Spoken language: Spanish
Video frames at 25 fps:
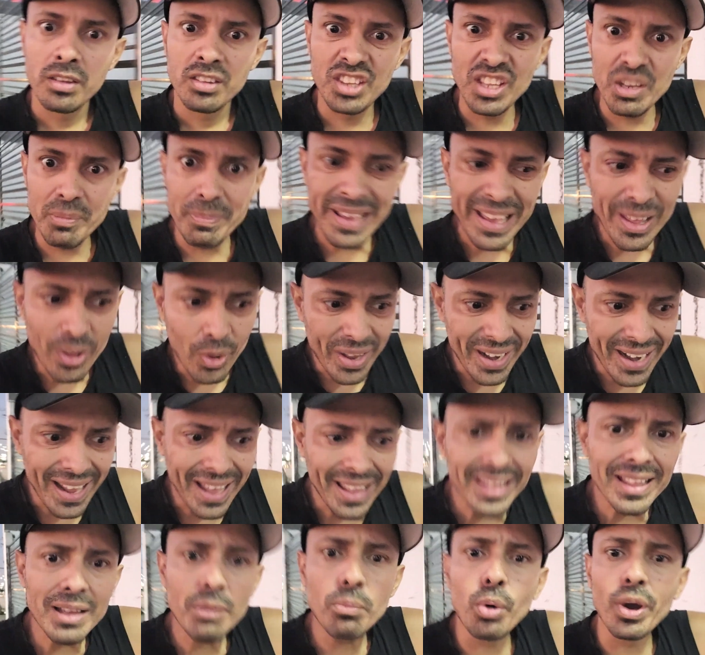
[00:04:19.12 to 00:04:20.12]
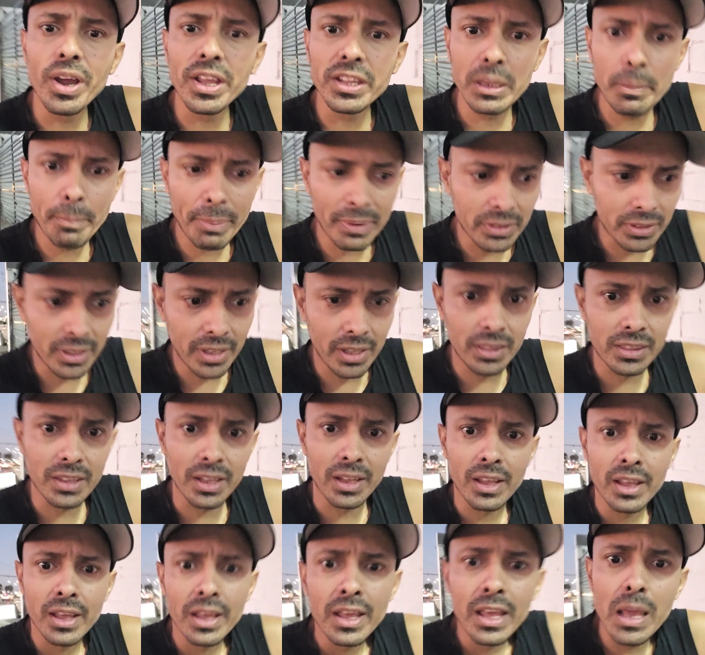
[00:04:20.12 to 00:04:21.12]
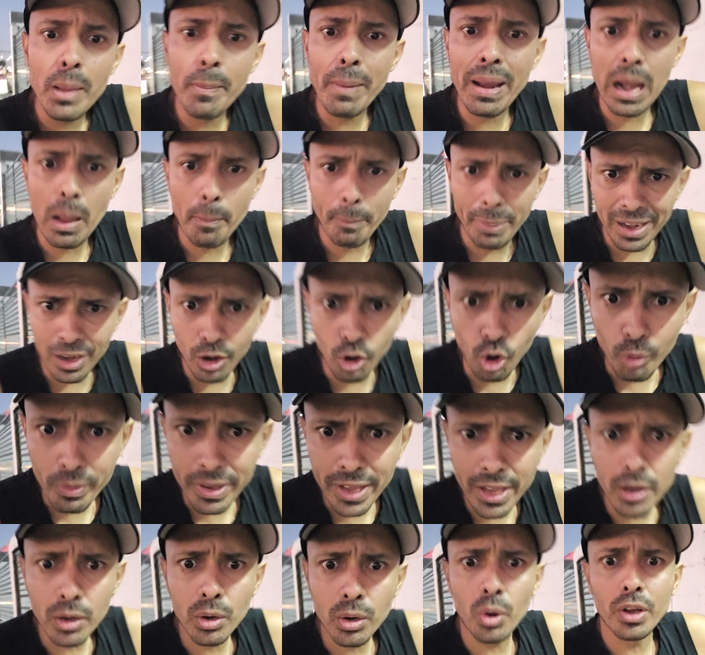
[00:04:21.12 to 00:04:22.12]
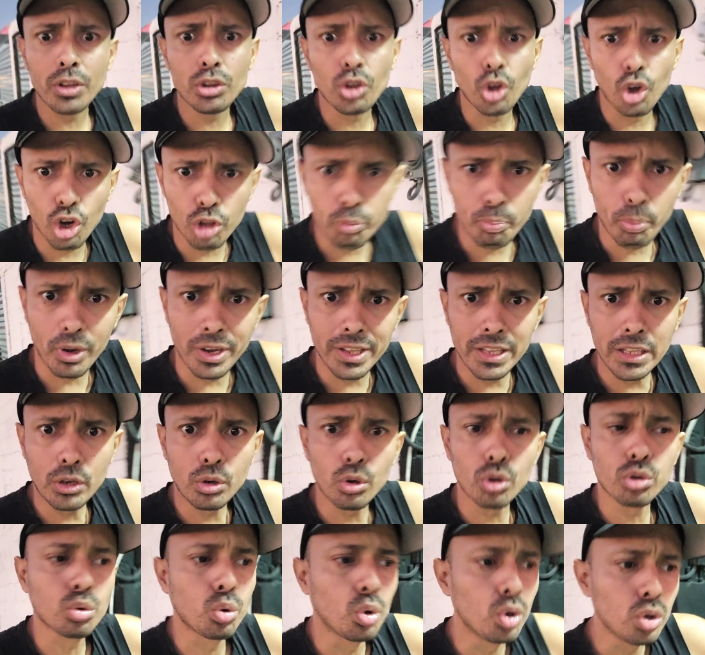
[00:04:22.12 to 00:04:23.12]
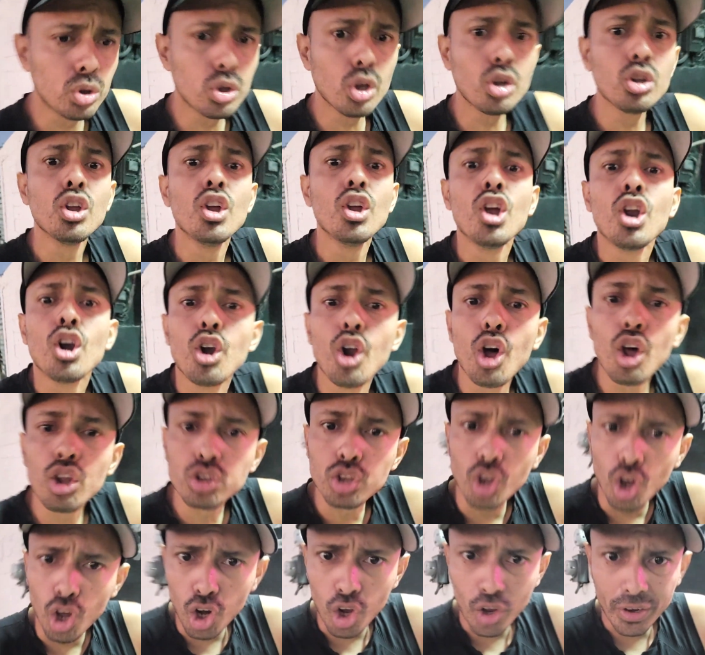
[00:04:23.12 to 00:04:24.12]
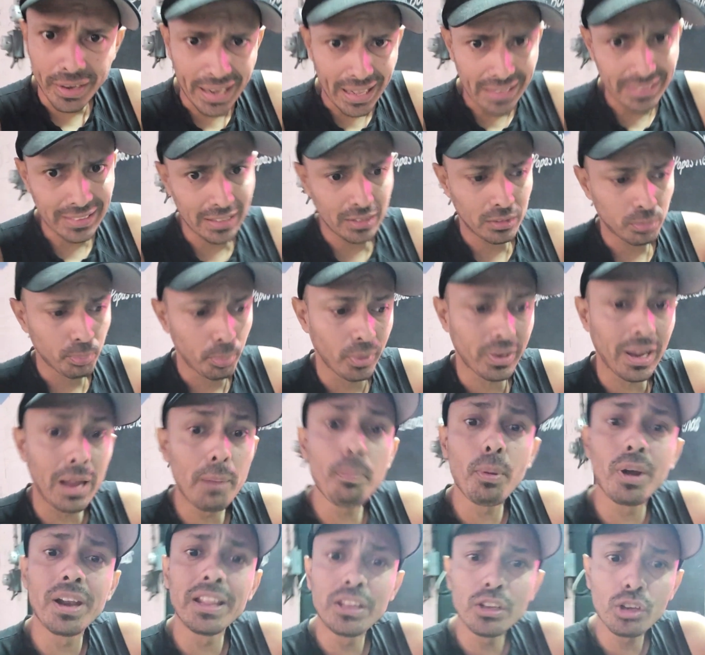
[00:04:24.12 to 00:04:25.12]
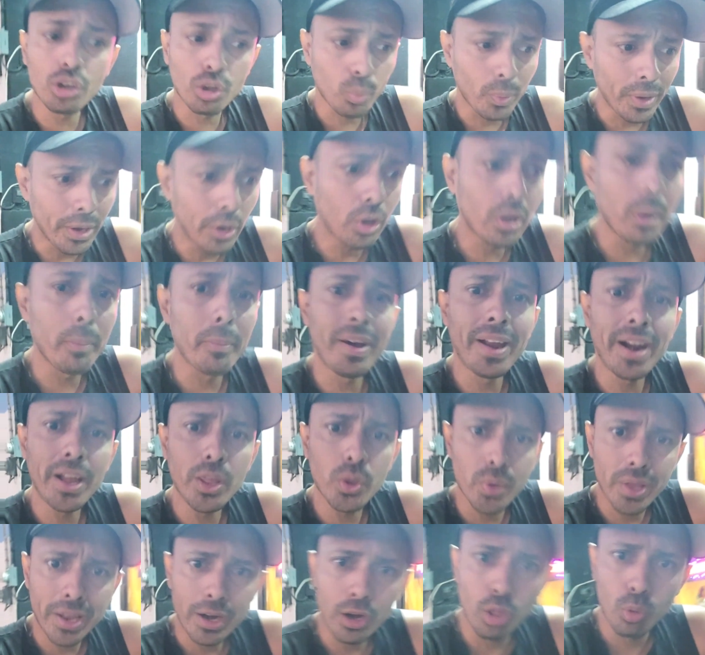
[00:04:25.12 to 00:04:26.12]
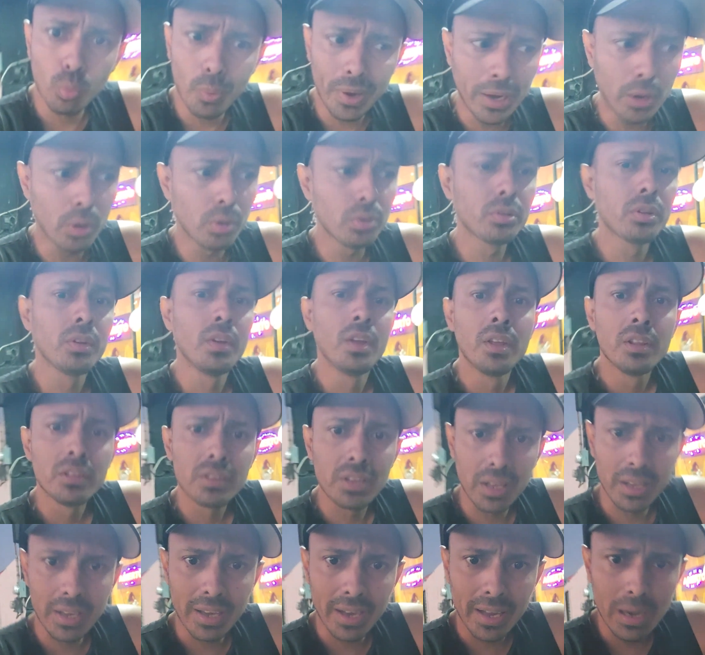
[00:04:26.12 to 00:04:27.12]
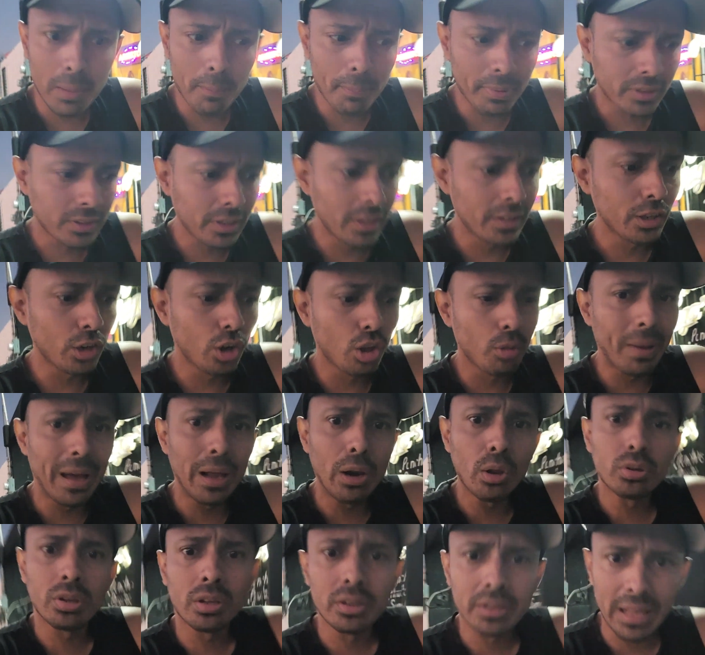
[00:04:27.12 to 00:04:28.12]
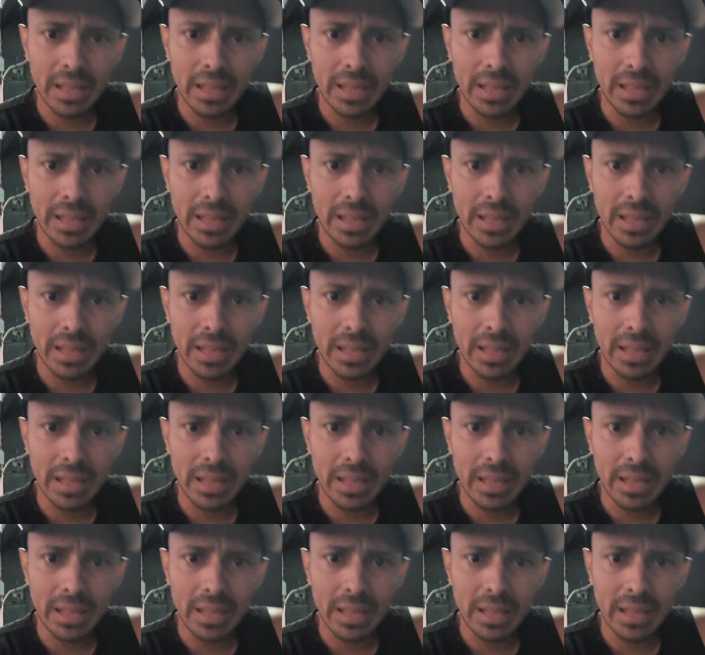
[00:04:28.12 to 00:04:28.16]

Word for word: Sin miedo a nada, voy a ser presidente. Y me la pele el gobierno y todos los políticos juntos, los, todos los ratas. Porque hay políticos buenos que me van a ayudar. Los buenos se quedan en presidencia y los malos